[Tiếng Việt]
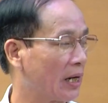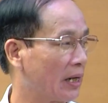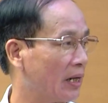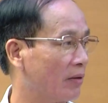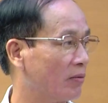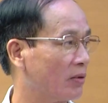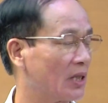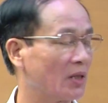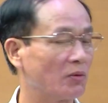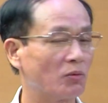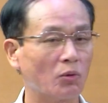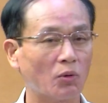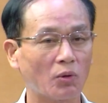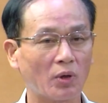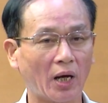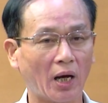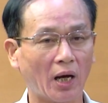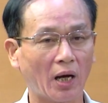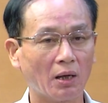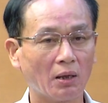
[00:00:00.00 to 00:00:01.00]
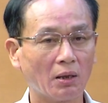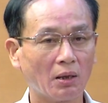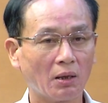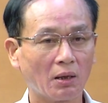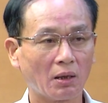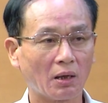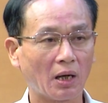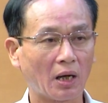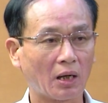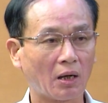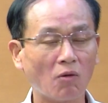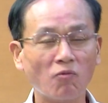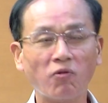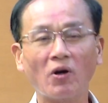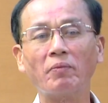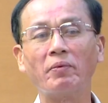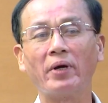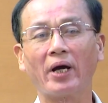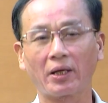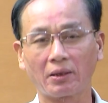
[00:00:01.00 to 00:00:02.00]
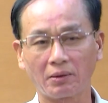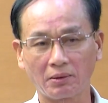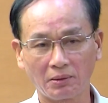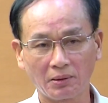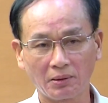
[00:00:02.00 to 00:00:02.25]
đề nghị với chính phủ là là không phân biệt